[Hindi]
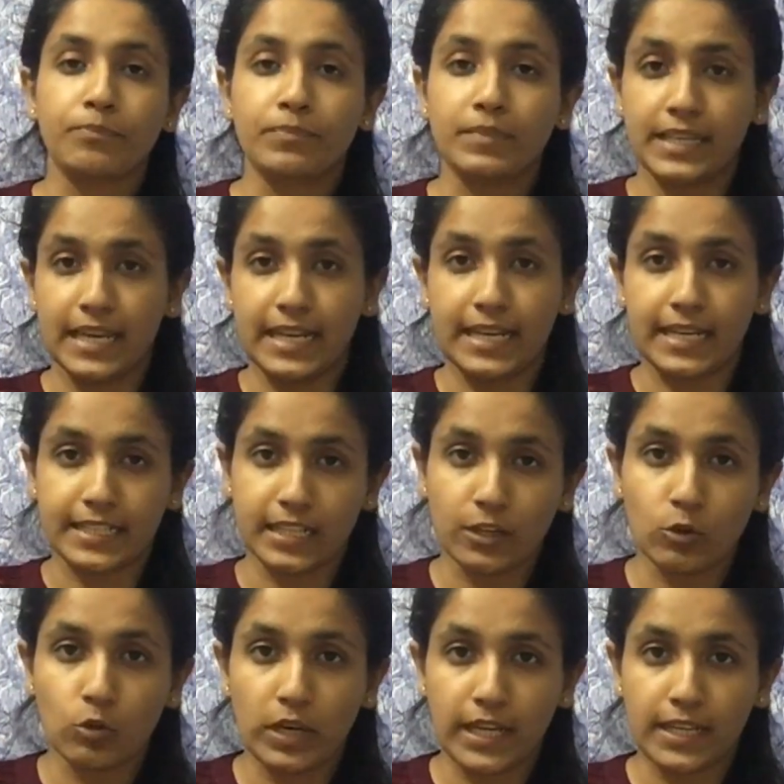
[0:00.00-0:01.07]
कैरेक्टर
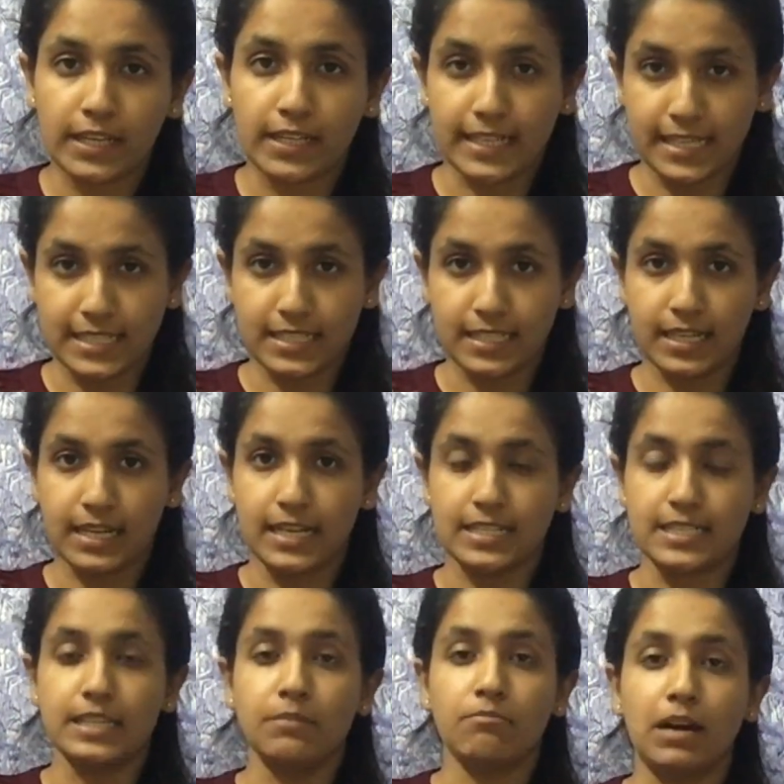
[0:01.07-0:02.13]
को लेकर किस तरह
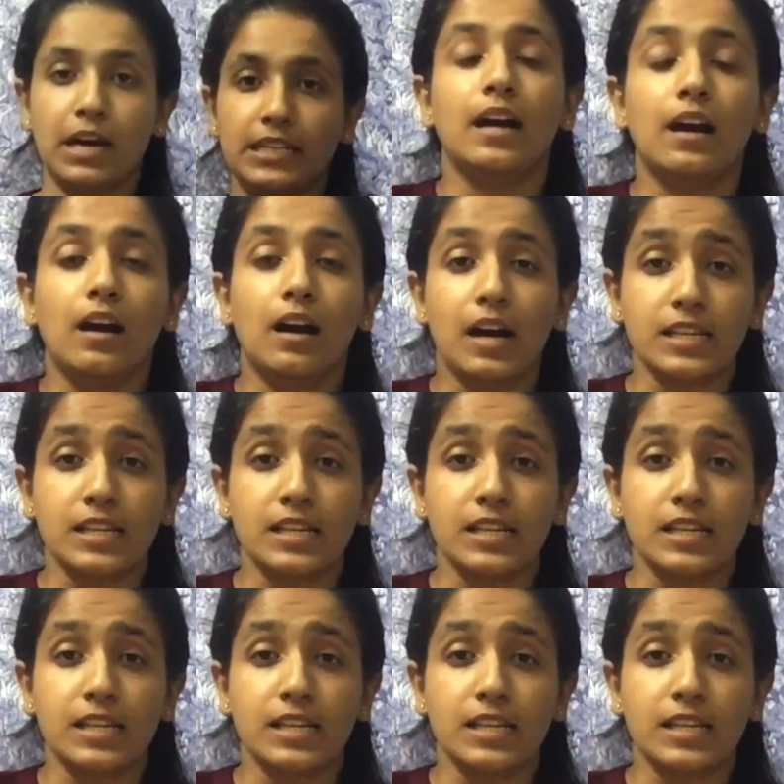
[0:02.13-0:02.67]
से मानना